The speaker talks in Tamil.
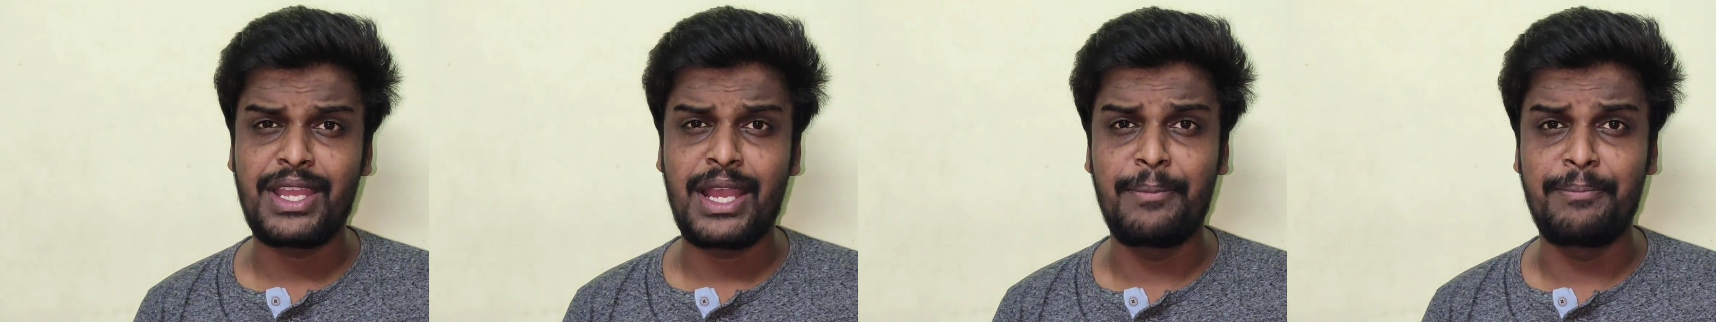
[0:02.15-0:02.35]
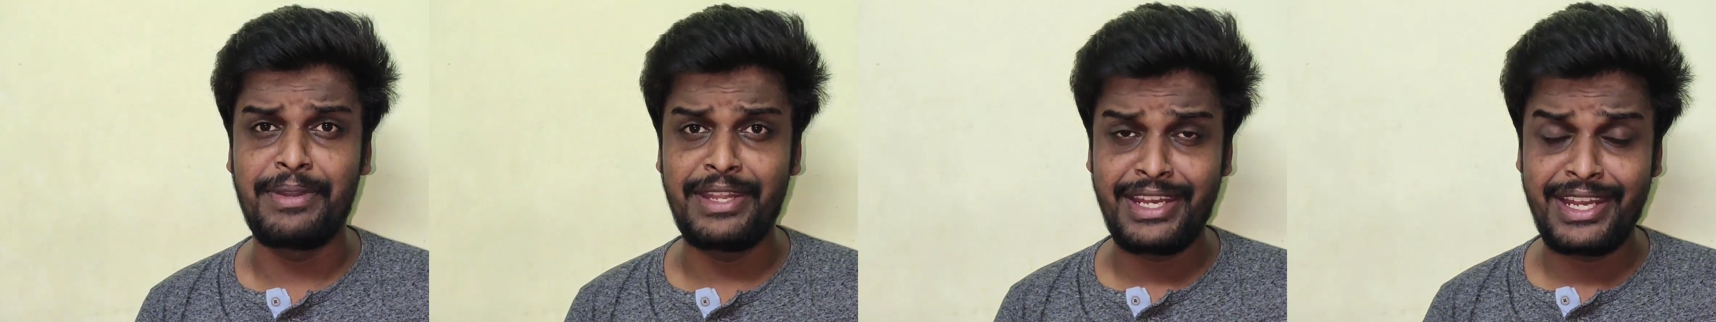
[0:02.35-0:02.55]

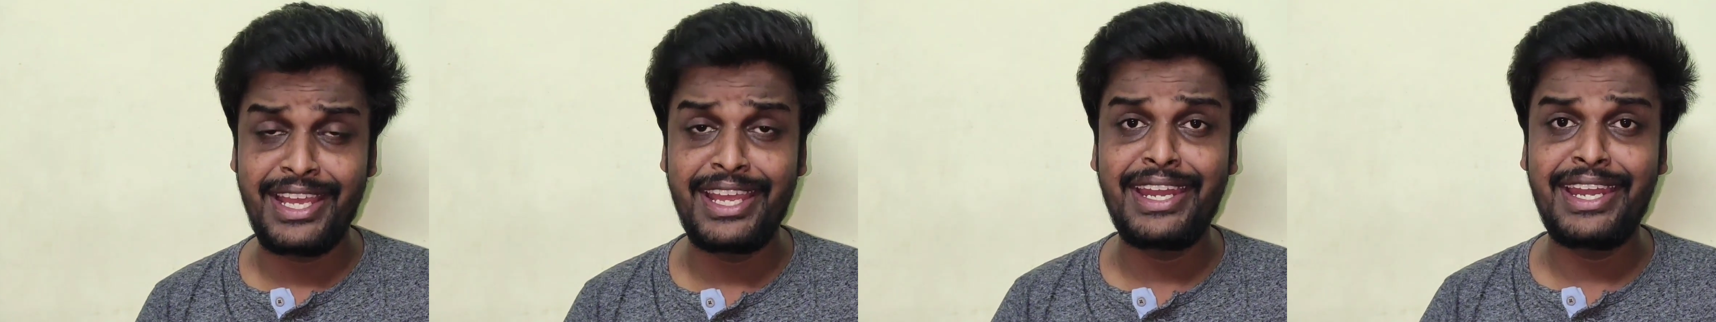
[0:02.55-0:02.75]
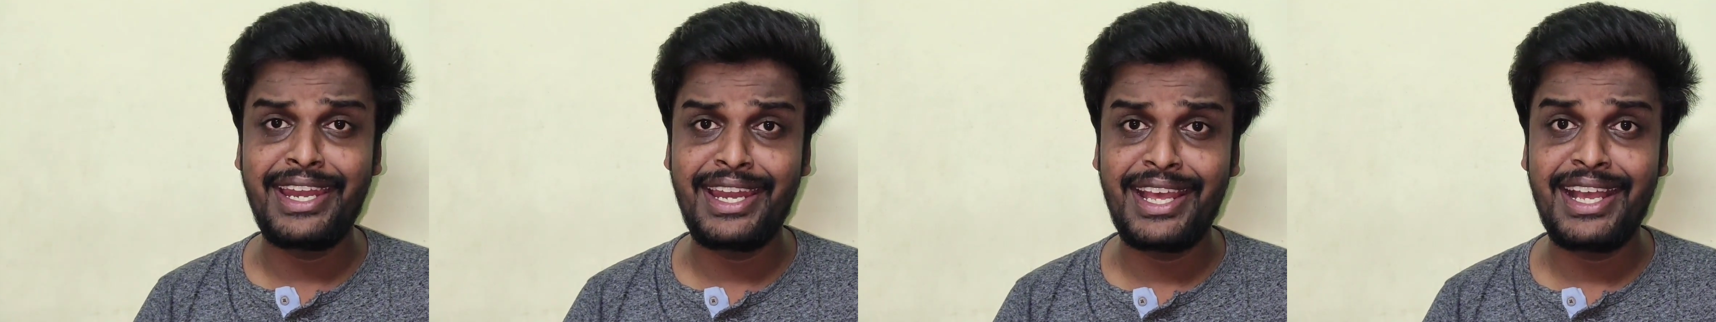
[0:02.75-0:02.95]
அப்படின்னா
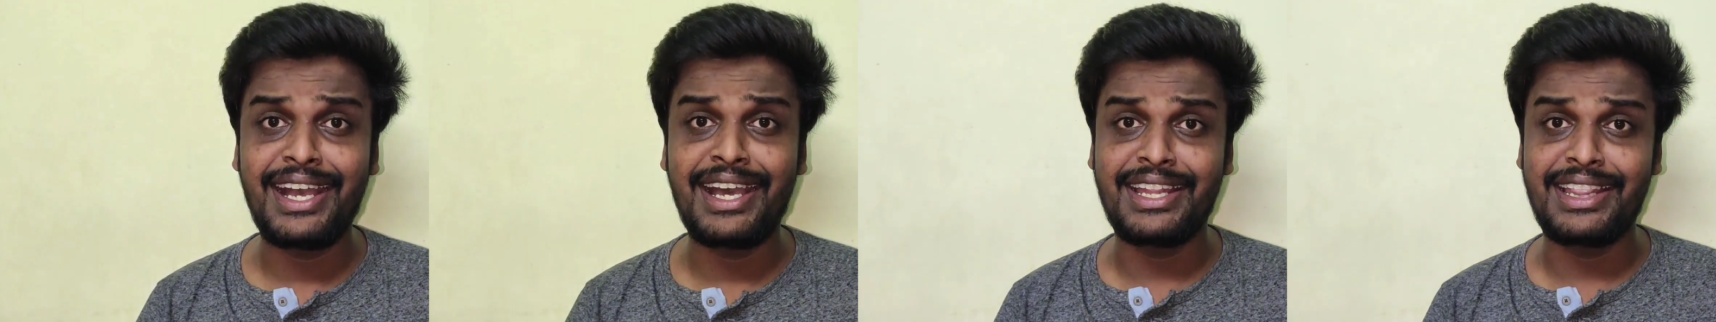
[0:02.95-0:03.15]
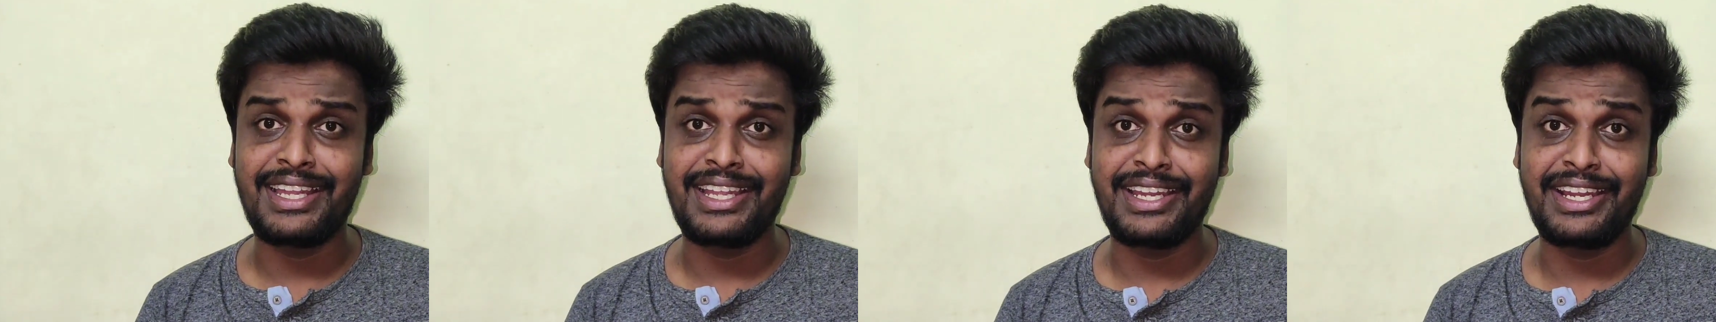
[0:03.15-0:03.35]
என்ன
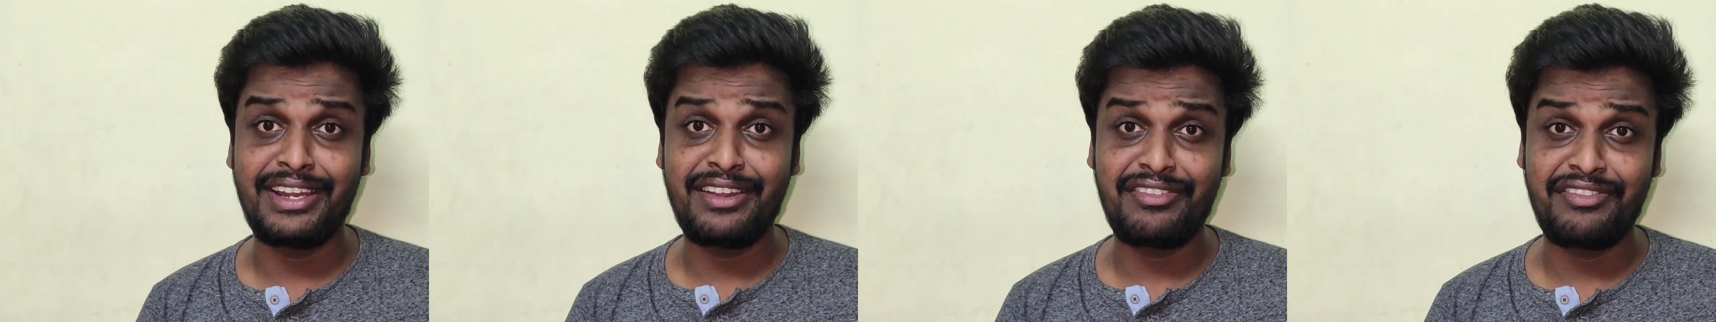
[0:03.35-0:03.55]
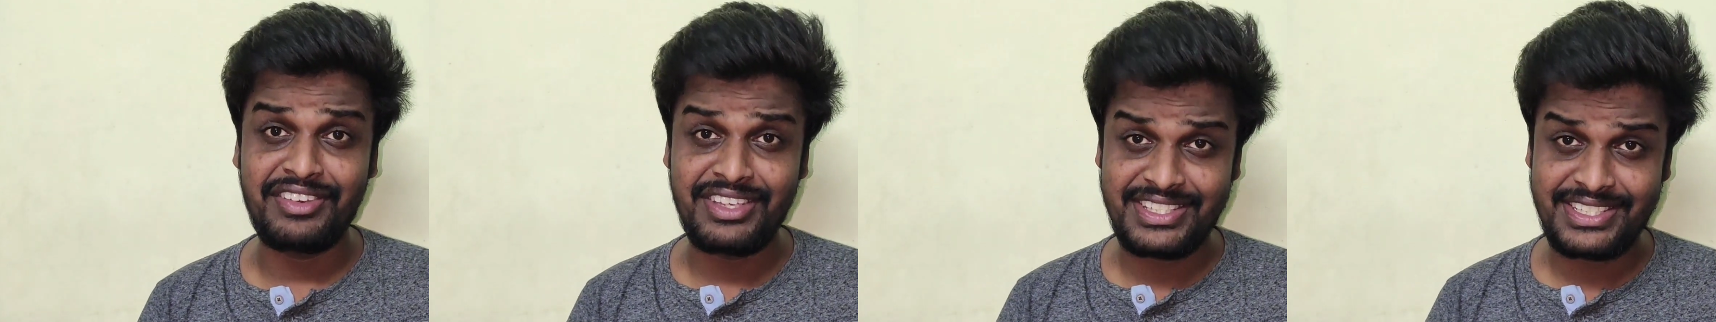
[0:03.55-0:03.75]
அதில்
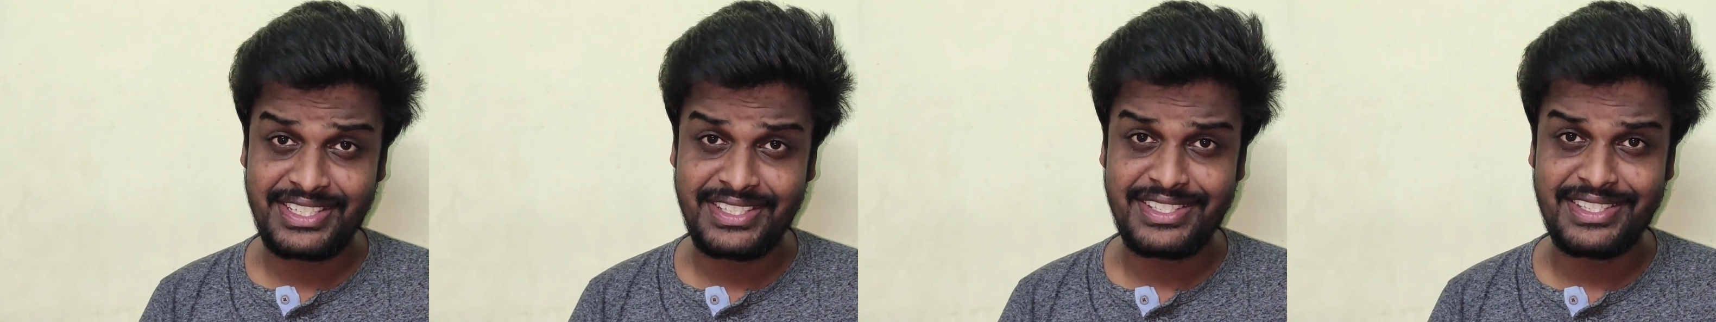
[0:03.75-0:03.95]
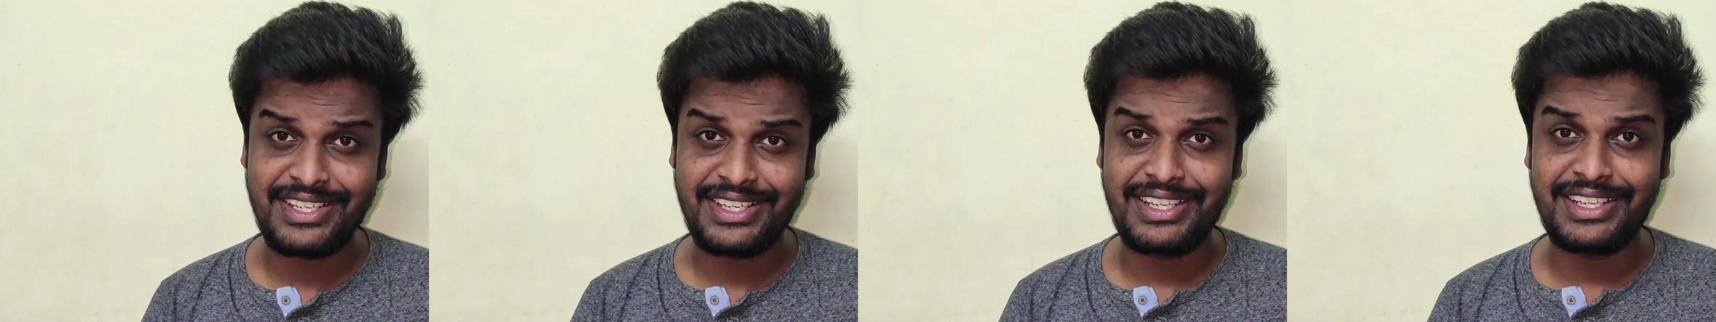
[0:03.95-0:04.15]
என்னென்ன
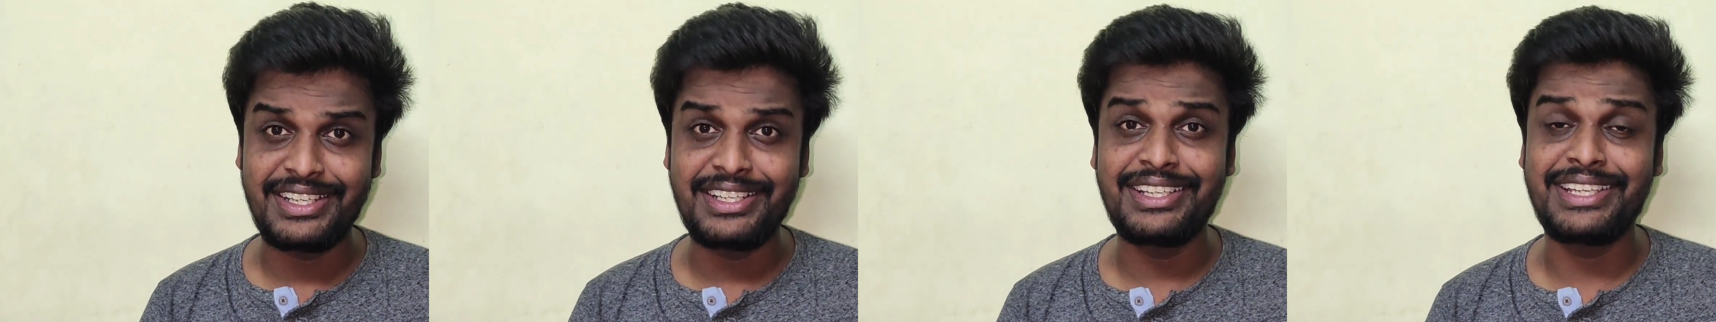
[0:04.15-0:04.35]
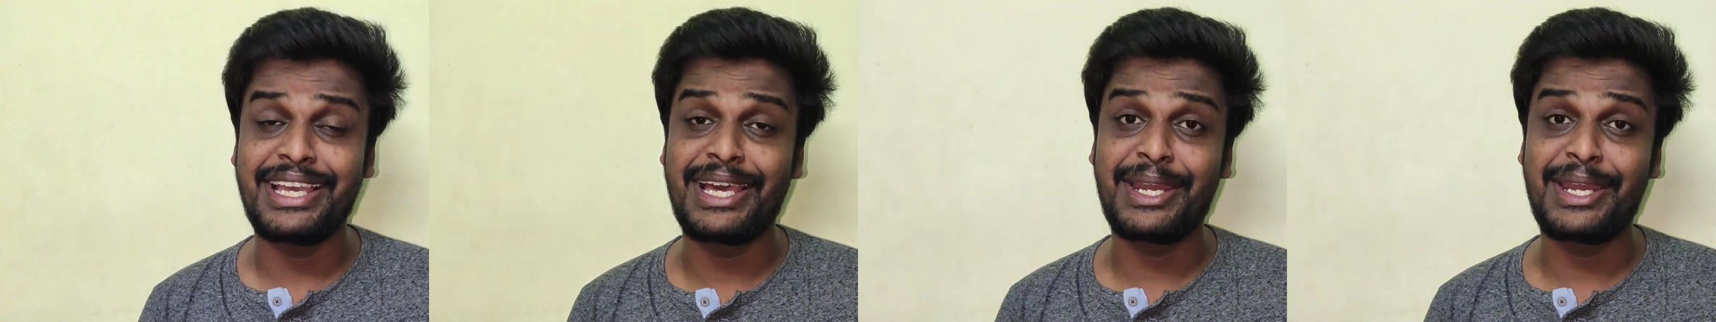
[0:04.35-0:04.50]
ஃபீச்சர்ஸ் இருக்கு